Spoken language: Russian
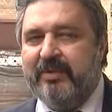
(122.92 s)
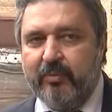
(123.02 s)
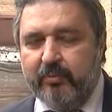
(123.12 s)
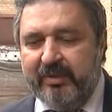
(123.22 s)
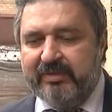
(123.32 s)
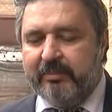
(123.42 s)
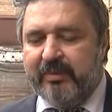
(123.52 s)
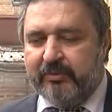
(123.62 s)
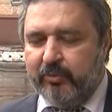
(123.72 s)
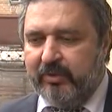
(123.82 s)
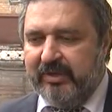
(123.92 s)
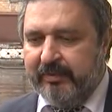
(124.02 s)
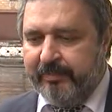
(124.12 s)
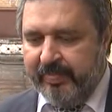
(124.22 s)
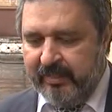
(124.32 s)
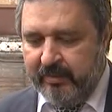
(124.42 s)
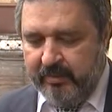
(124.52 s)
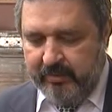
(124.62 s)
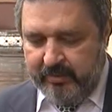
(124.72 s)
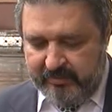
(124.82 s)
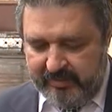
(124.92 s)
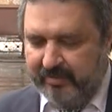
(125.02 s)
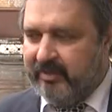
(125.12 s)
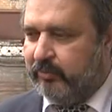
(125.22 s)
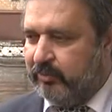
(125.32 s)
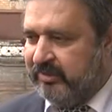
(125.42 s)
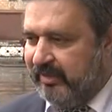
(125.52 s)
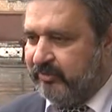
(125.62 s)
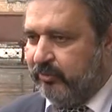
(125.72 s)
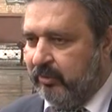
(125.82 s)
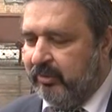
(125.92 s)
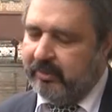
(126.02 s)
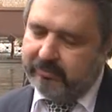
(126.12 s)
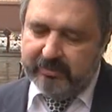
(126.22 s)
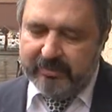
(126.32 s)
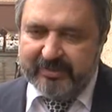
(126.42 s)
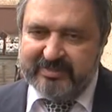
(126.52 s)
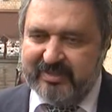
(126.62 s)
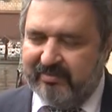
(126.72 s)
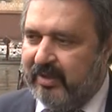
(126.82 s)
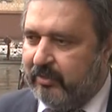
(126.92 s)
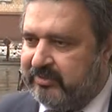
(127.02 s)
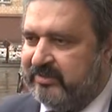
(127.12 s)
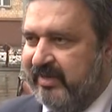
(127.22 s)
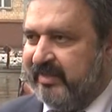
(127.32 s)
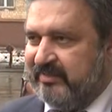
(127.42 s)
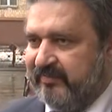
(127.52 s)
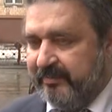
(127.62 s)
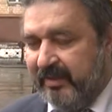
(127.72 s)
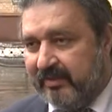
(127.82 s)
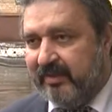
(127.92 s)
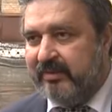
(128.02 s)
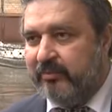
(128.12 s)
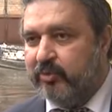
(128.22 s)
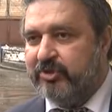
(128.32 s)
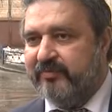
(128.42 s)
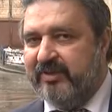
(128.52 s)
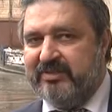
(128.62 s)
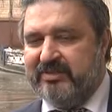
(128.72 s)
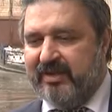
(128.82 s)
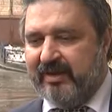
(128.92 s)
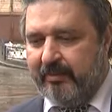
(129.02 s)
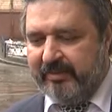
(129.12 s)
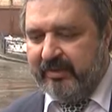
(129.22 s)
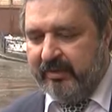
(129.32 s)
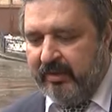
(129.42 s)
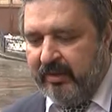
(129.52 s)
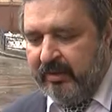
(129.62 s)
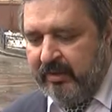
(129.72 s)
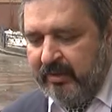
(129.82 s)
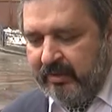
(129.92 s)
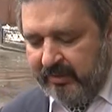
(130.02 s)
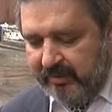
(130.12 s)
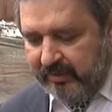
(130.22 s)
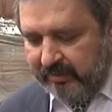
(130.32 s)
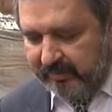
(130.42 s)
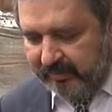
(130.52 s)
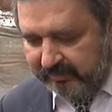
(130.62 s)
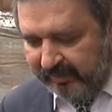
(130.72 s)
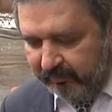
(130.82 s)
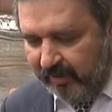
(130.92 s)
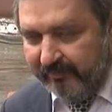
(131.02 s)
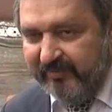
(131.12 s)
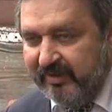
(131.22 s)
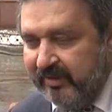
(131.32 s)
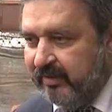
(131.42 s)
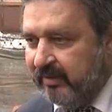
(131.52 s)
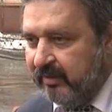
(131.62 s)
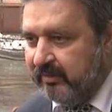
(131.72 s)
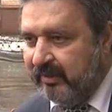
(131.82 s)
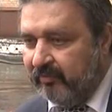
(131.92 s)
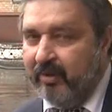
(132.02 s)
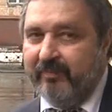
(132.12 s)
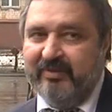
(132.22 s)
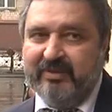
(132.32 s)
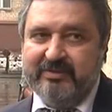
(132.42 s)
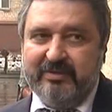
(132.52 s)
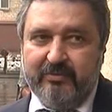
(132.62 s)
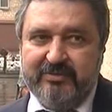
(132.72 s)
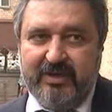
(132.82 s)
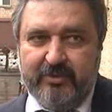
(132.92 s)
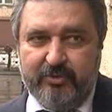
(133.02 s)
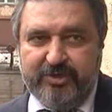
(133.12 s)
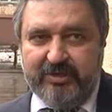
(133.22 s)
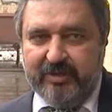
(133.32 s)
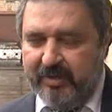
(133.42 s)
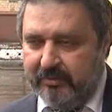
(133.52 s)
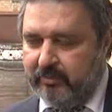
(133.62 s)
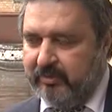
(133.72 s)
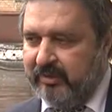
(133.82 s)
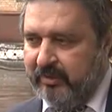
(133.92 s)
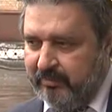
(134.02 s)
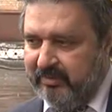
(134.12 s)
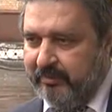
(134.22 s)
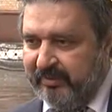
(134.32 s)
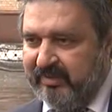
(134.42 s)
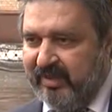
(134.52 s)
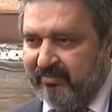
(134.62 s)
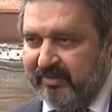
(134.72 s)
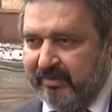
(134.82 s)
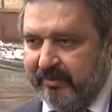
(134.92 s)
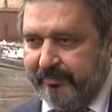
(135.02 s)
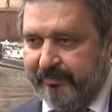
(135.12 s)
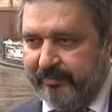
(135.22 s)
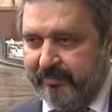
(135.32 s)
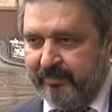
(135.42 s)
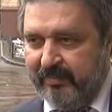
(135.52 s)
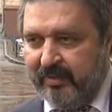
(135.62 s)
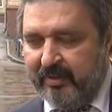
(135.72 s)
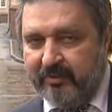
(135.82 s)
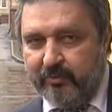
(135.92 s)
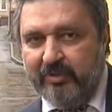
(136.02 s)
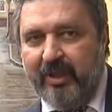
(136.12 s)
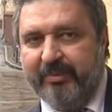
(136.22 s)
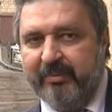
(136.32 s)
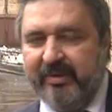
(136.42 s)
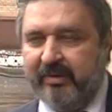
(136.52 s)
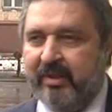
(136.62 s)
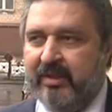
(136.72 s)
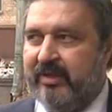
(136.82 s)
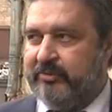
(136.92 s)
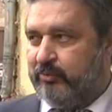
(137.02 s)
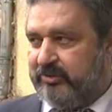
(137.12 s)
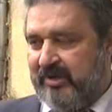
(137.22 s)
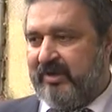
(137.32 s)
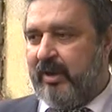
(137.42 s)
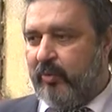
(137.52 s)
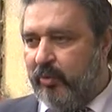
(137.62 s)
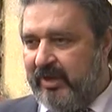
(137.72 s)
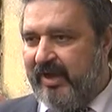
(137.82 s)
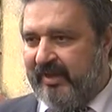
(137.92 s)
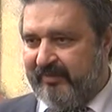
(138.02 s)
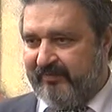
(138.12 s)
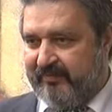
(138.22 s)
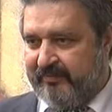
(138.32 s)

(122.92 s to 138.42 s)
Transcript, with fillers: документам, которые ей кладутся на стол, которые представляются следствием. И она не может выйти за рамки э, того обвинения, того обвинительного заключения, которое было предъявлено. Ну, например, их судили как хулиганов.